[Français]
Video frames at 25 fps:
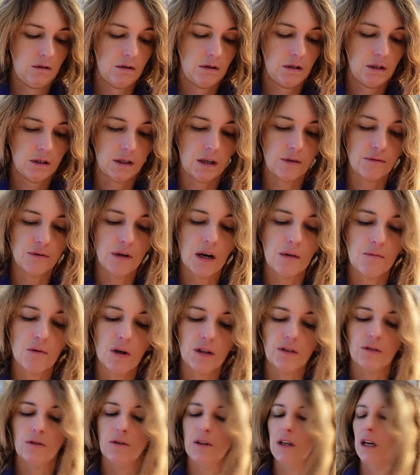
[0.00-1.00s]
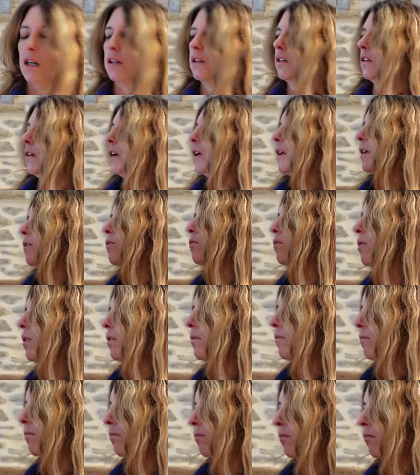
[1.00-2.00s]
Et t'as vu la boîte Regarde, elle est cool.
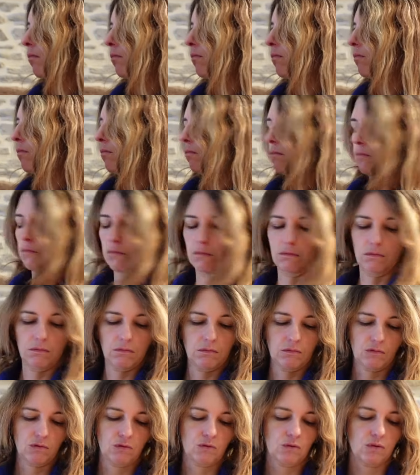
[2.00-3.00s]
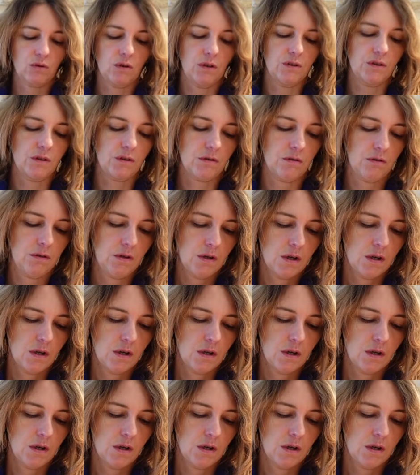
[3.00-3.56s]
Toute rose.